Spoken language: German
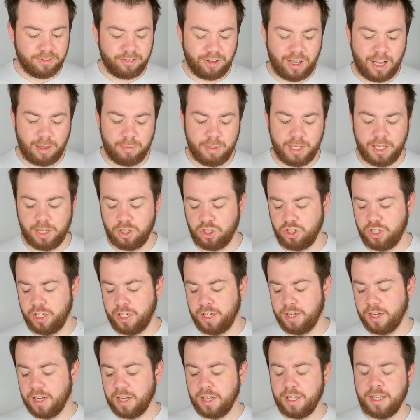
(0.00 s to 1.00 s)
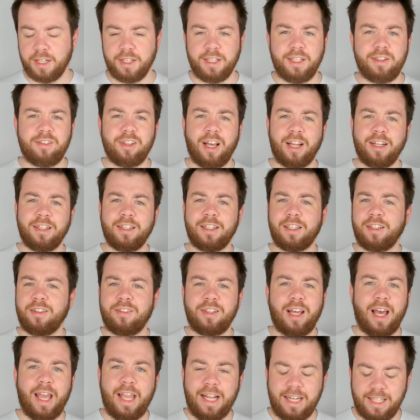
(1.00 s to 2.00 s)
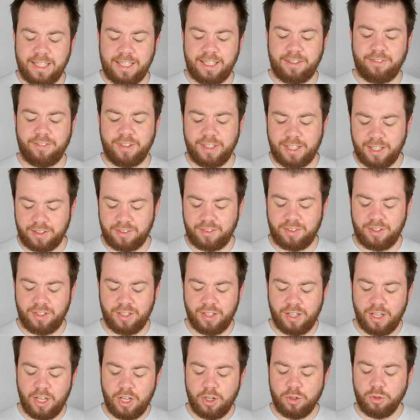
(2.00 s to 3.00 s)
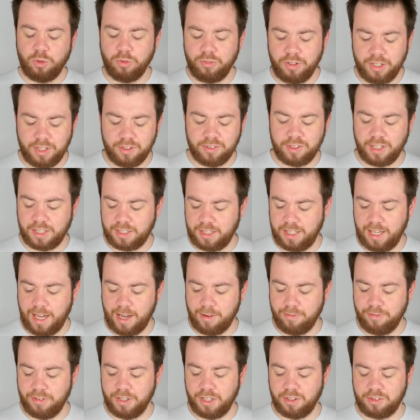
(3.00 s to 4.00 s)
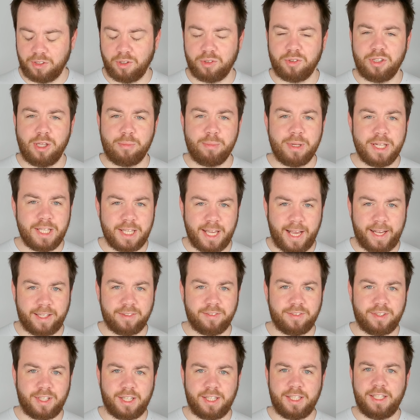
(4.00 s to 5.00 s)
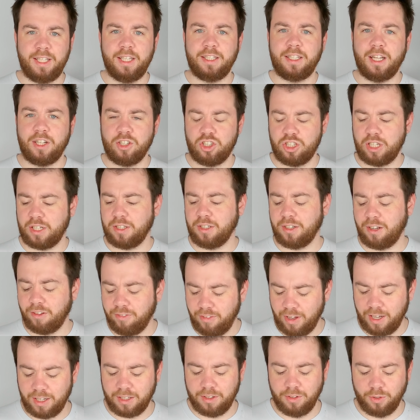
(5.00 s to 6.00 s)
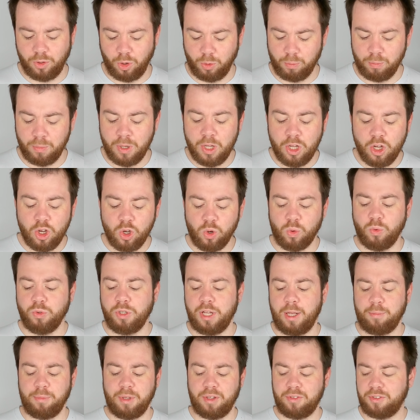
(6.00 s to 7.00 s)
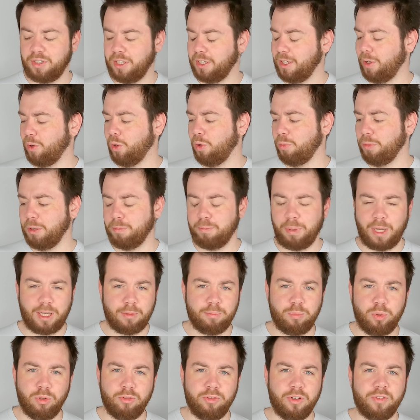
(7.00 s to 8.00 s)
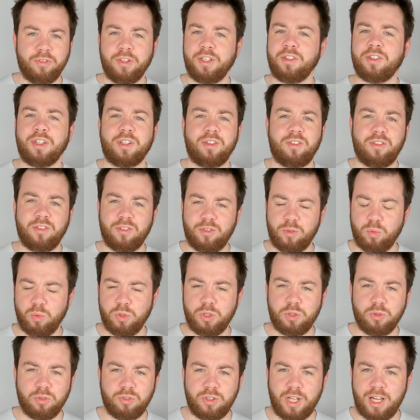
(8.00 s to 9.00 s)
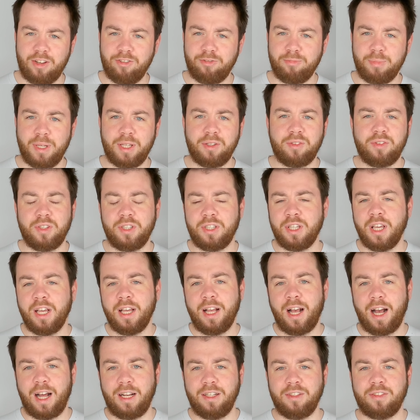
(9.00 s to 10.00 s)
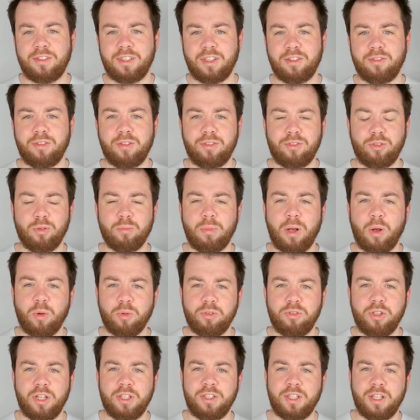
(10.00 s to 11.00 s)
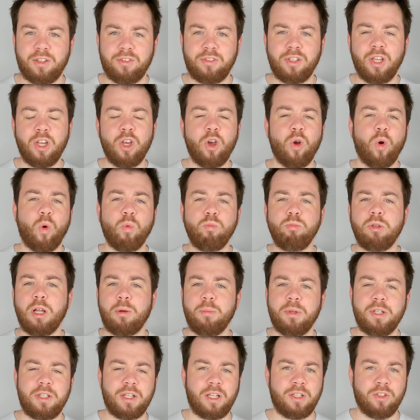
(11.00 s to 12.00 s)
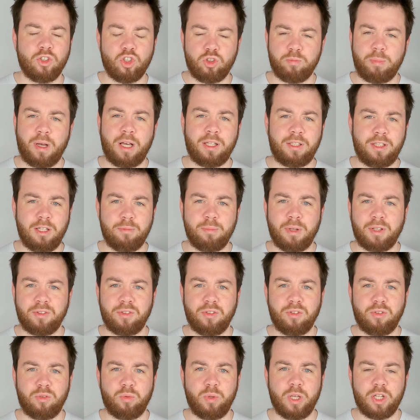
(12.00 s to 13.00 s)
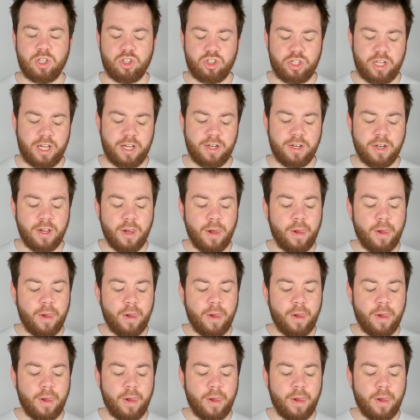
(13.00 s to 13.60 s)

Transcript: Farbe herstellen. Nichts anderes eigentlich wie das hier, nur wie gesagt, hier haben wir das aus einer Milch extrahiert, anstatt einen Quark genommen und haben das dann auch mit Backpulver. Wie gesagt, das ist do-it-yourself-mäßig, alles das, was du im Haushalt hast, um damit dann eine Spachtelmasse zu erstellen.